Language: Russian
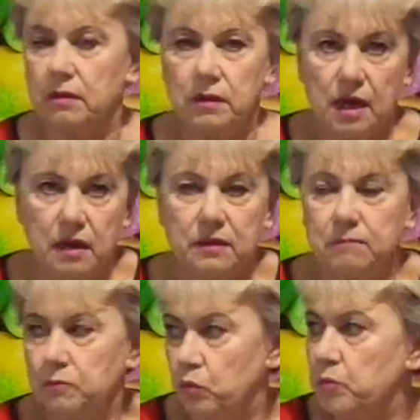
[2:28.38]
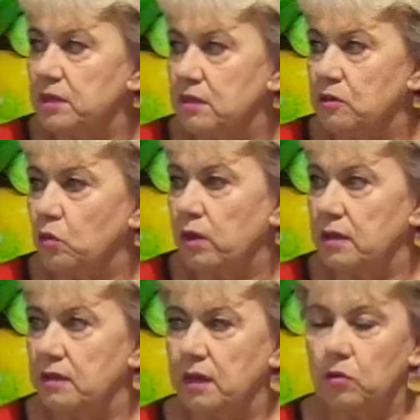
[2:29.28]
реально ну, места столько
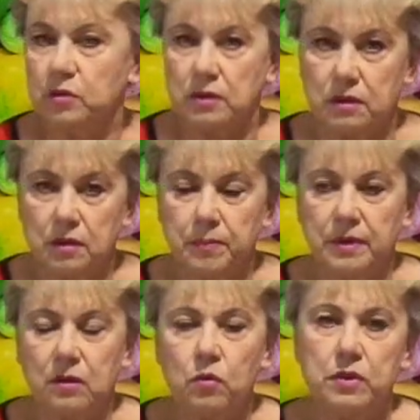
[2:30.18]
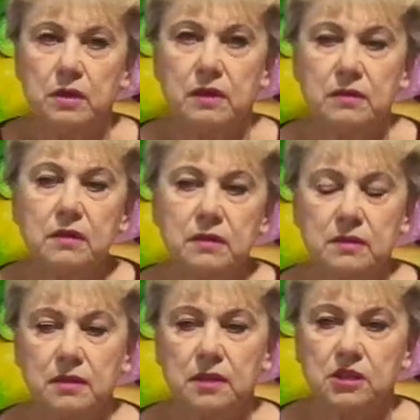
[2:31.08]
не найдется ни на подоконнике, ни на
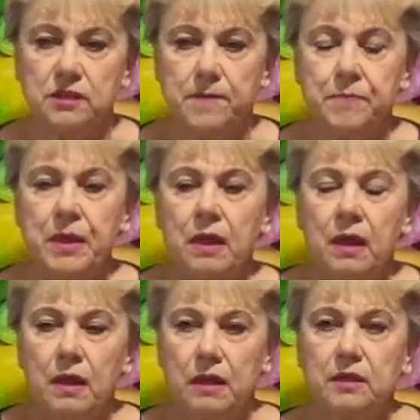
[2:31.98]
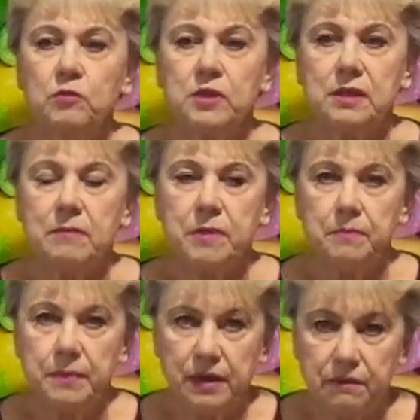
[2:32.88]
стеллаже. Это вот самый
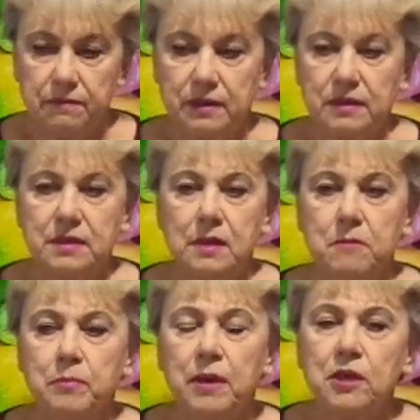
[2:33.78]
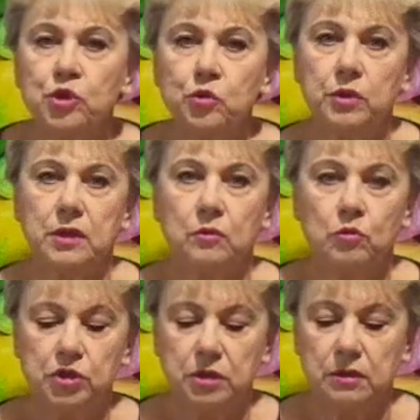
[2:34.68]
первый и самый большой
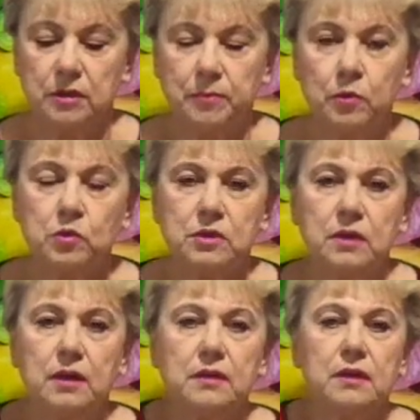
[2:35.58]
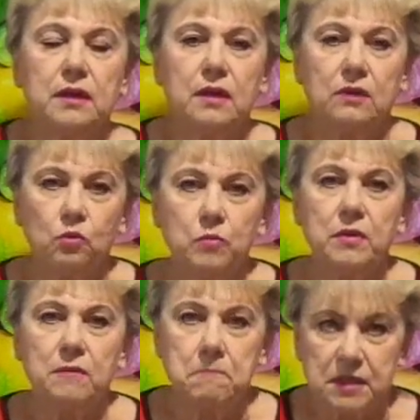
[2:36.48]
такой жирный плюс – это
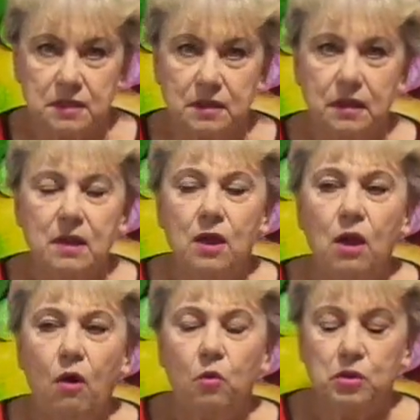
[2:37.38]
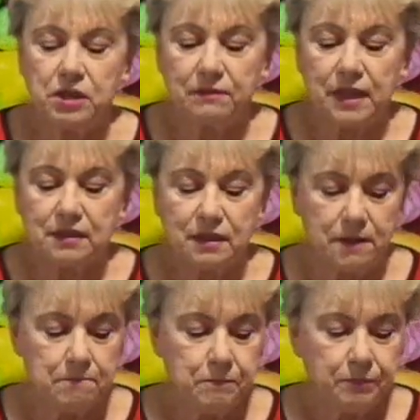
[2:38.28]
экономия места. Он же в лотке